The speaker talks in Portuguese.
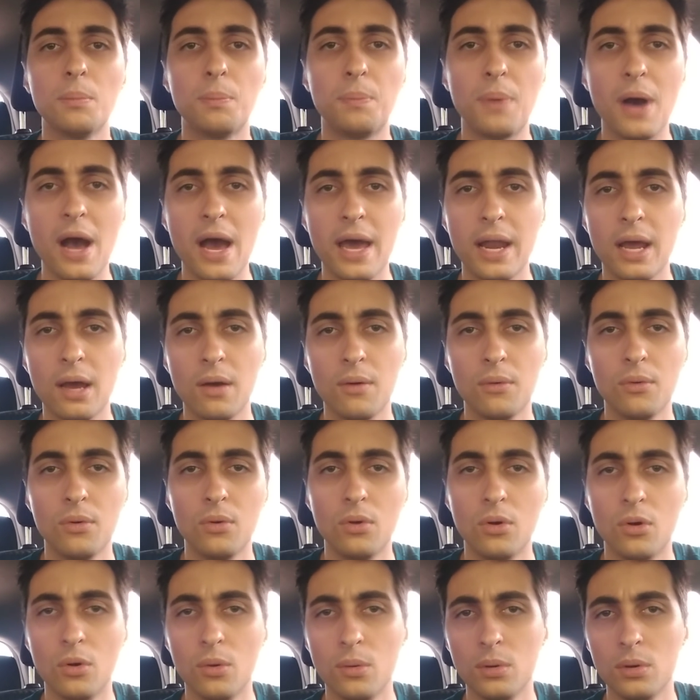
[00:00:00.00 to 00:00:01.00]
para
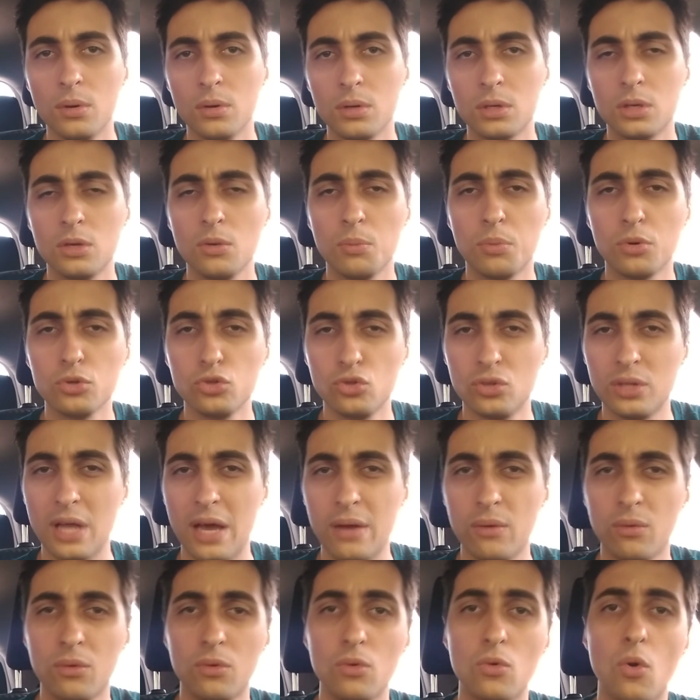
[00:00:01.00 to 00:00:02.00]
o que o
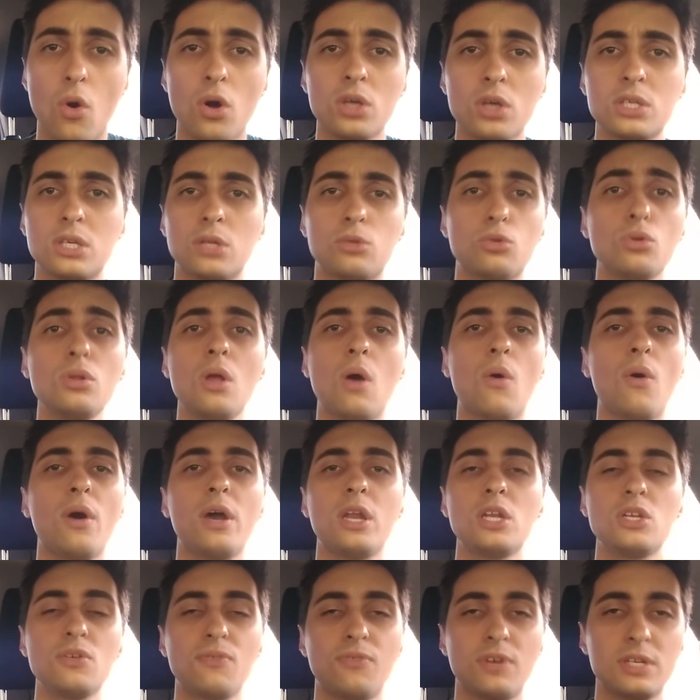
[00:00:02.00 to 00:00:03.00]
Bolsonaro gosta toda
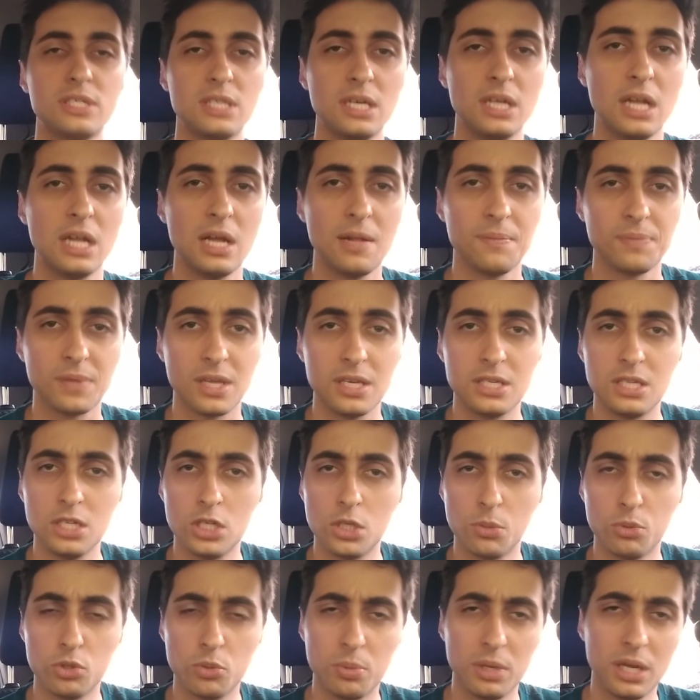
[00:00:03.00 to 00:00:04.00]
hora de fazer esse
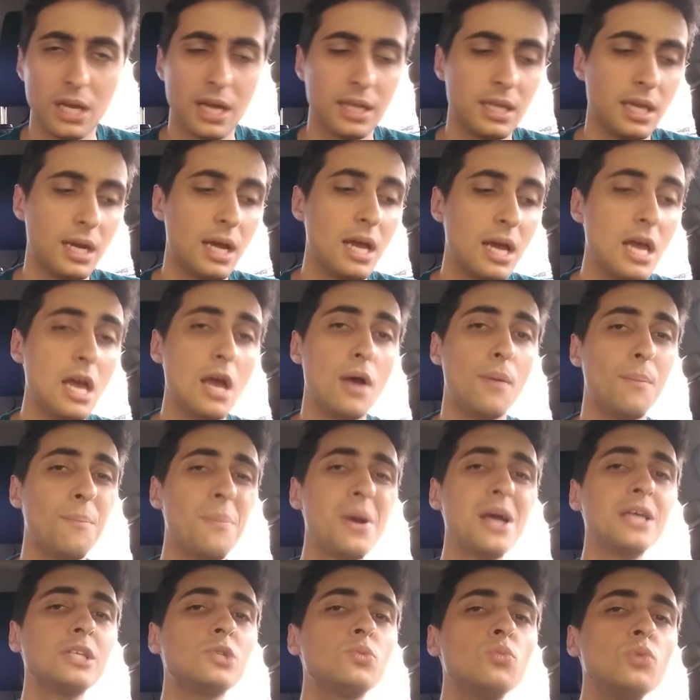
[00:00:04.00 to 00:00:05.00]
tipo de brincadeira.
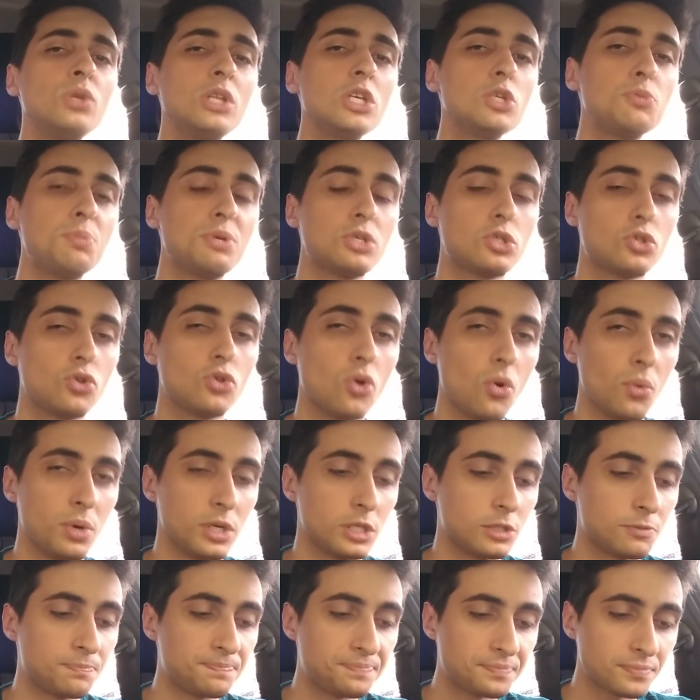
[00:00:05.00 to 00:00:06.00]
Mas muitas
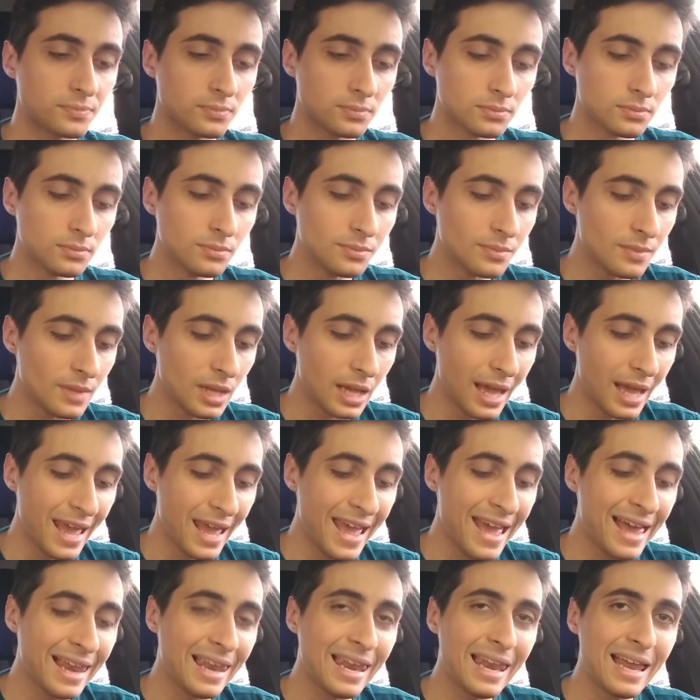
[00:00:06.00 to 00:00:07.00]
pessoas
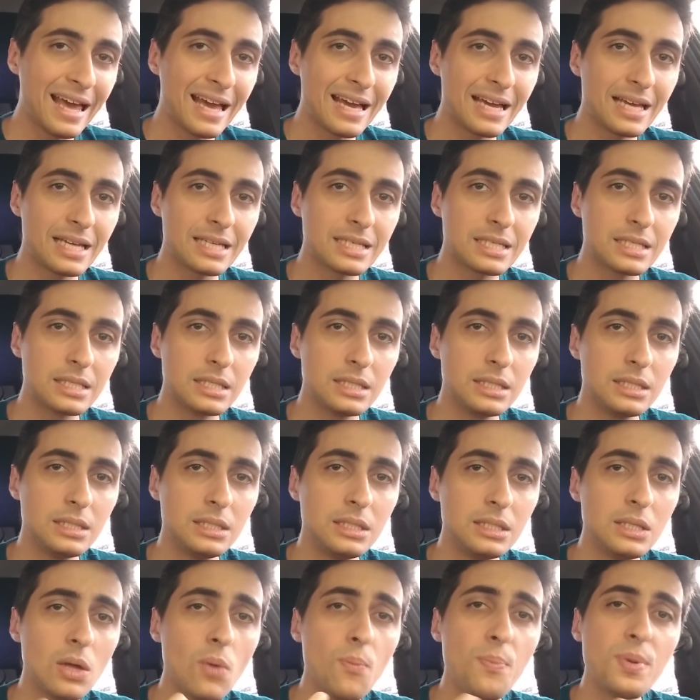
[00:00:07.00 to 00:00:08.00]
elas
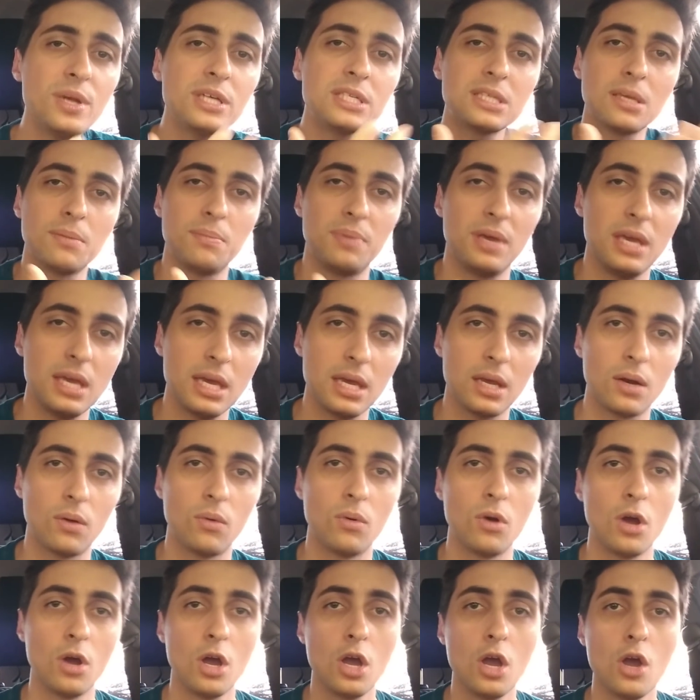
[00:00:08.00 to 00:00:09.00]
não
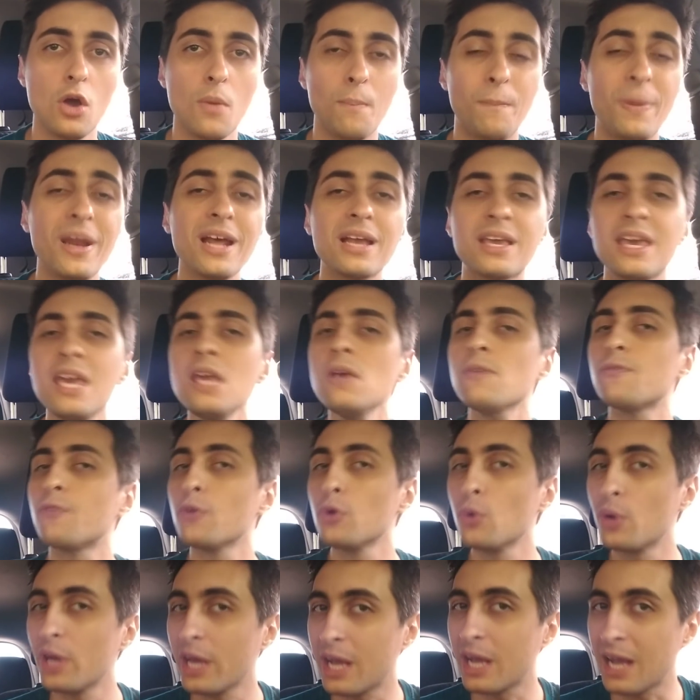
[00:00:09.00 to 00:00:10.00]
perceberam para quem
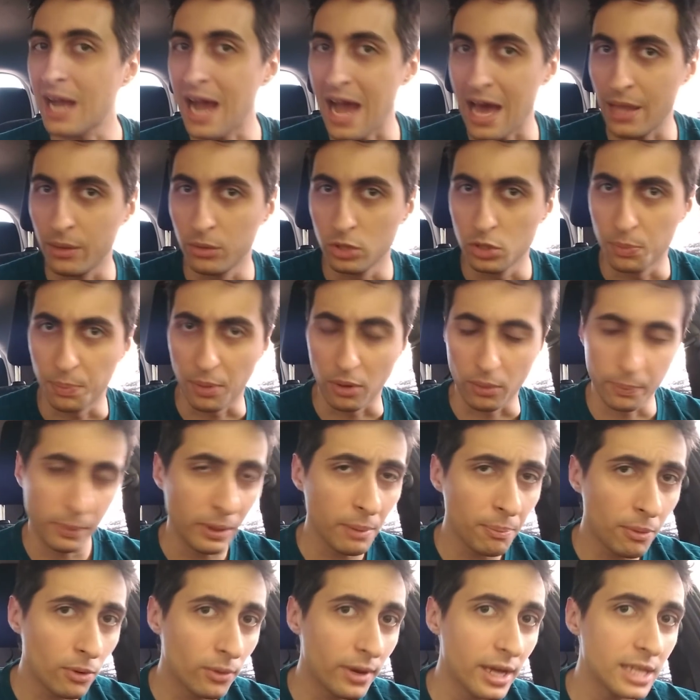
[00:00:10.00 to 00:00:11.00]
foi o recado de Paulo?
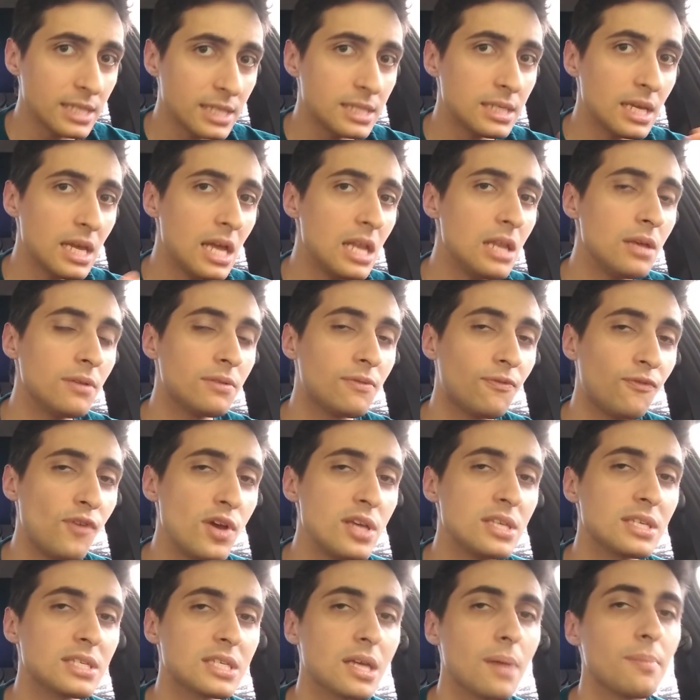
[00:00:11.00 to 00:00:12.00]
Porque Paulo Guedes ele
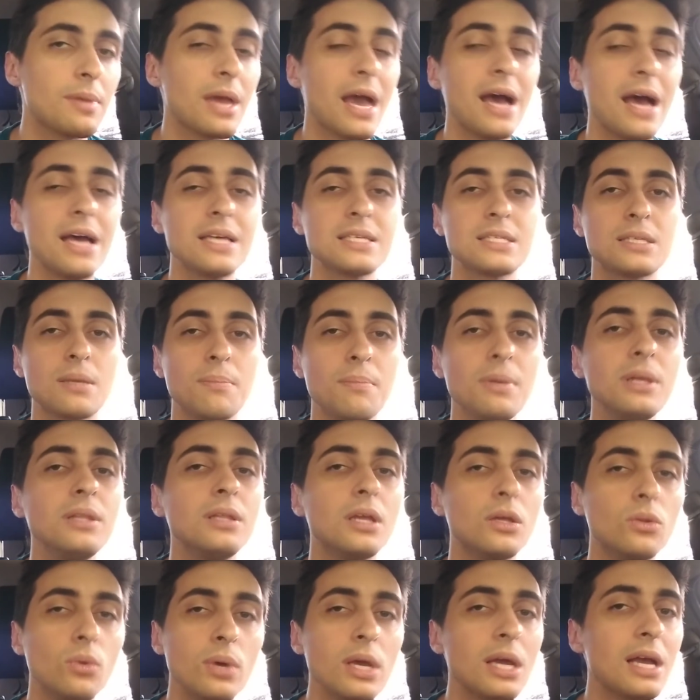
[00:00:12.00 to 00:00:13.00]
fez essa ameaça
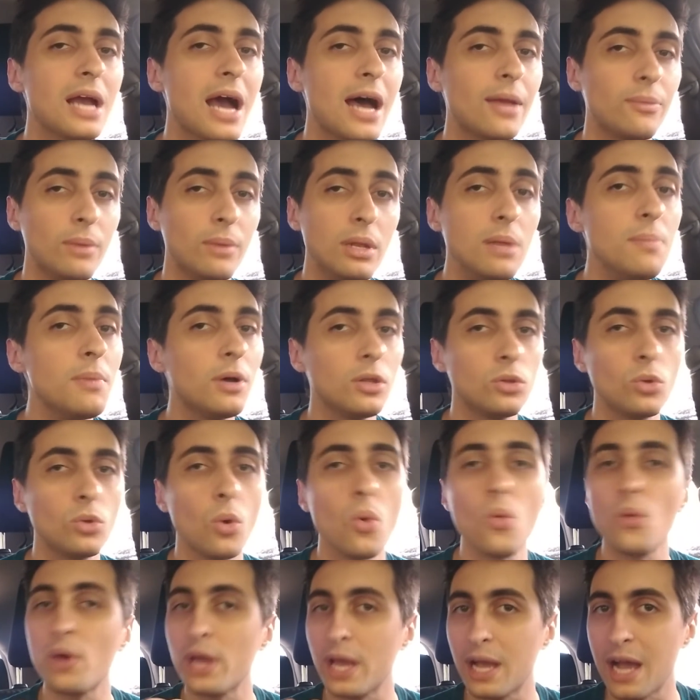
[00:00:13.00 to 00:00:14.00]
mandando um recado. Ele
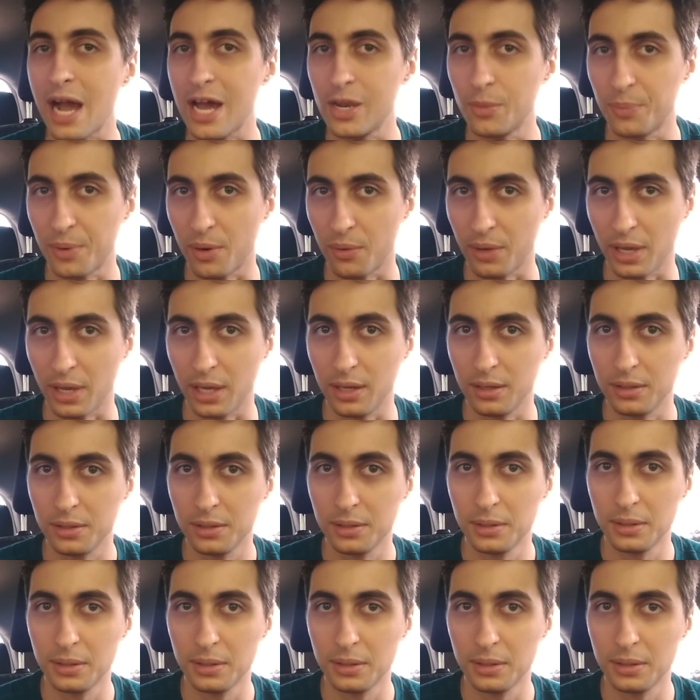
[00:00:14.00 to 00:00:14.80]
mandou um recado para alguém.